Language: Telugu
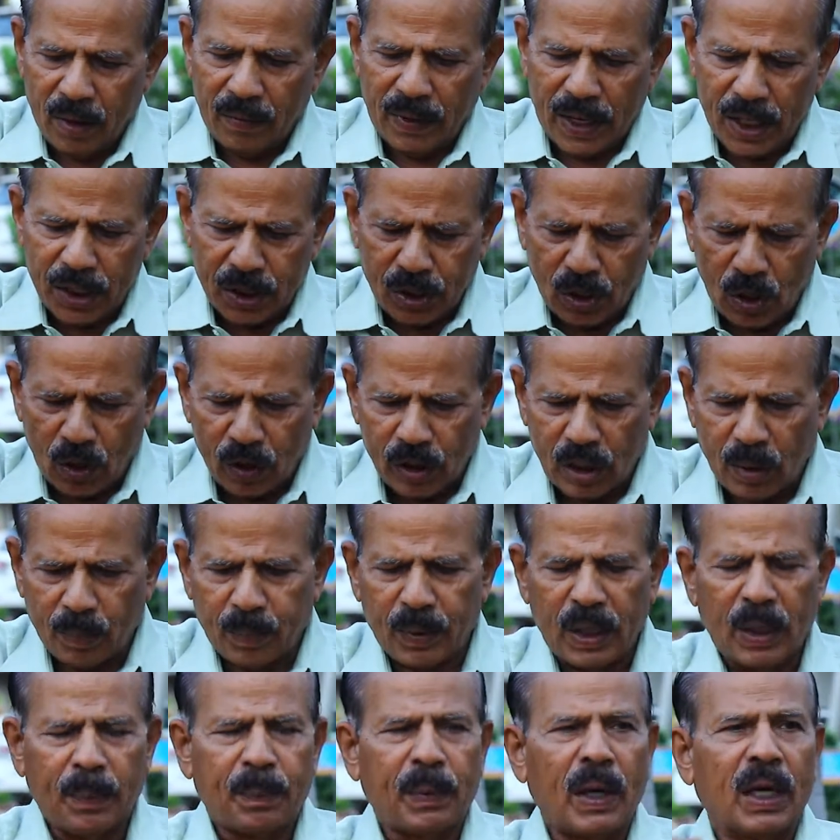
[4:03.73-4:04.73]
వయసులో
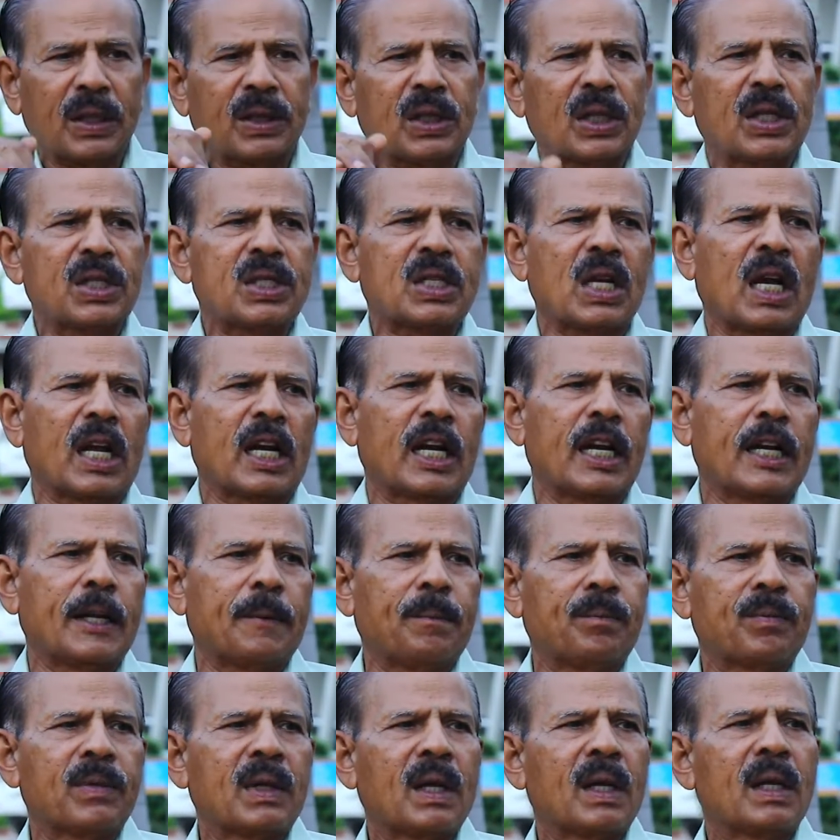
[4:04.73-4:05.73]
ఉన్నప్పుడే ప్రార్థించాలని
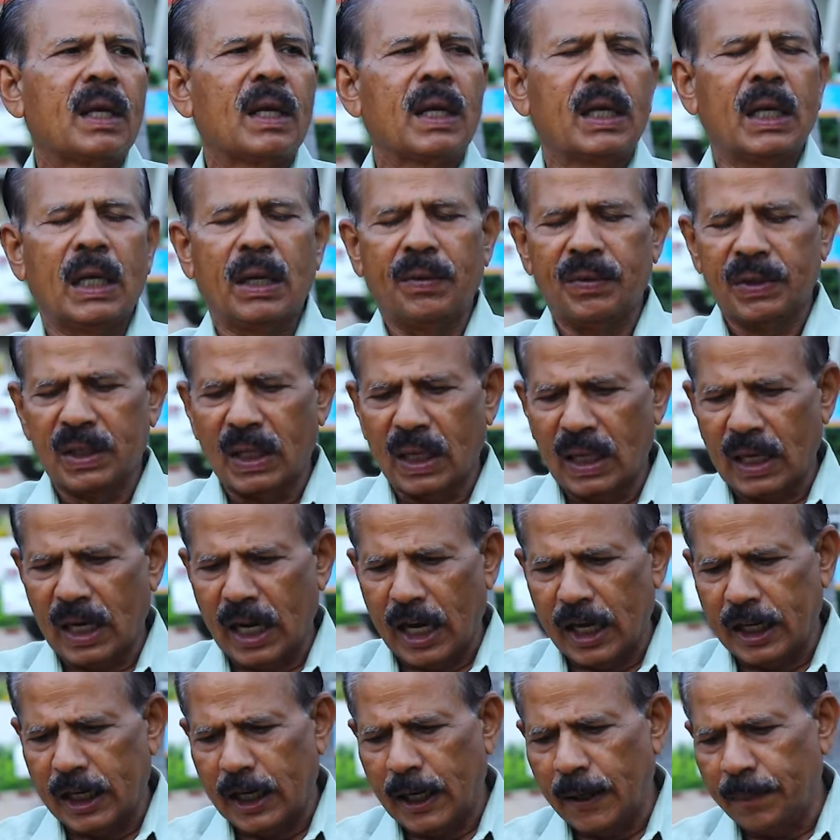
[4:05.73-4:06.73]
ఈ
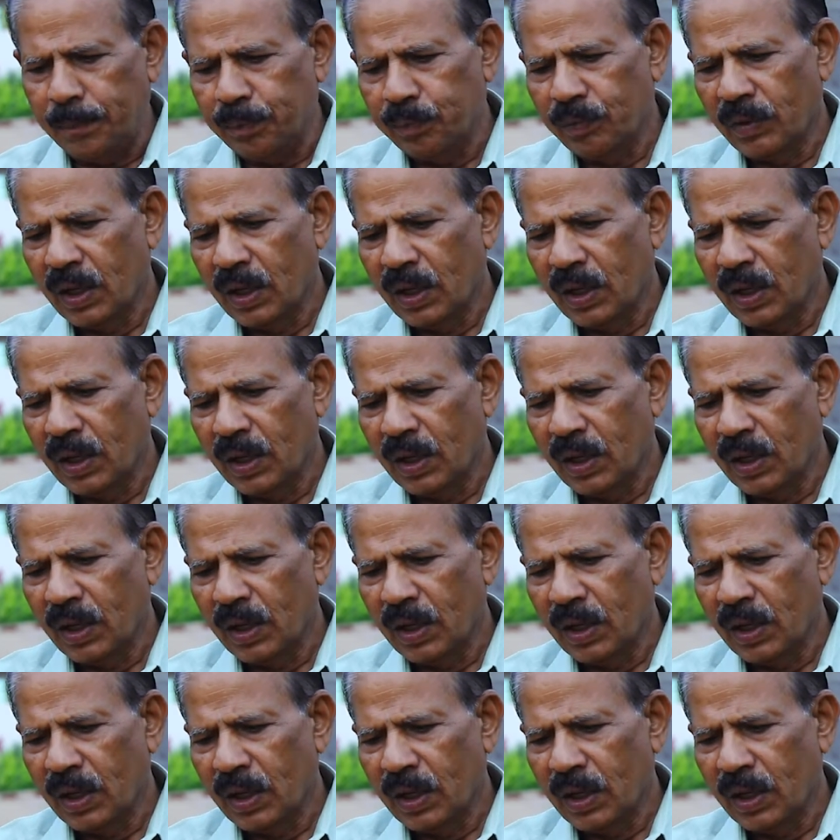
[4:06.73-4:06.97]
విధంగానే